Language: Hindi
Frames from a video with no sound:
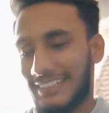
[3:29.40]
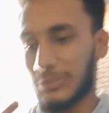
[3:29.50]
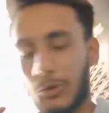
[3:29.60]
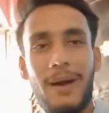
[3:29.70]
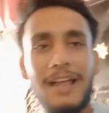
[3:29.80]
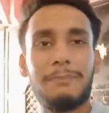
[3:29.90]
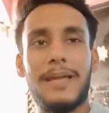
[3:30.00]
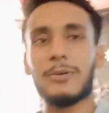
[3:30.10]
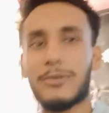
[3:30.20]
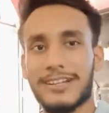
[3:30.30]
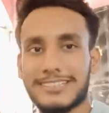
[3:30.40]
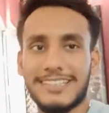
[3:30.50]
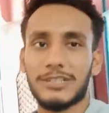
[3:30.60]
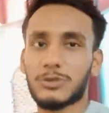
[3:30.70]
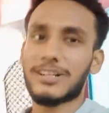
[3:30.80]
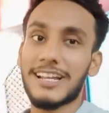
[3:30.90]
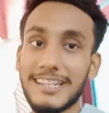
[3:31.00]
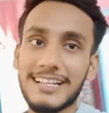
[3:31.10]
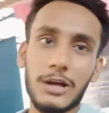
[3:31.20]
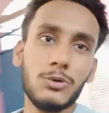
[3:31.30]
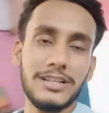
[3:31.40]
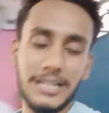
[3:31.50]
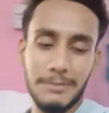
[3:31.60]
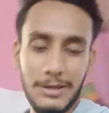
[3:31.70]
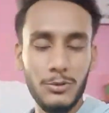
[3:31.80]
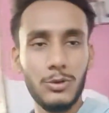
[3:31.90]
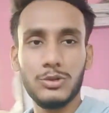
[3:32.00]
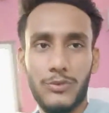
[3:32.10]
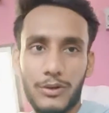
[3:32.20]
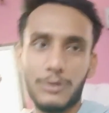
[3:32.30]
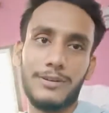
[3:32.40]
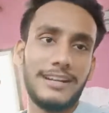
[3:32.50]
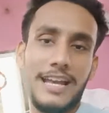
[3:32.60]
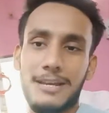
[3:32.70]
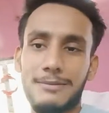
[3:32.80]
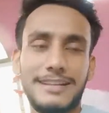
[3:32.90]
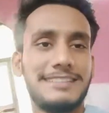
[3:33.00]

तो माल पैक वो करते हैं जो डेली का रूटीन है भाई वो तो फॉलो करना है भाई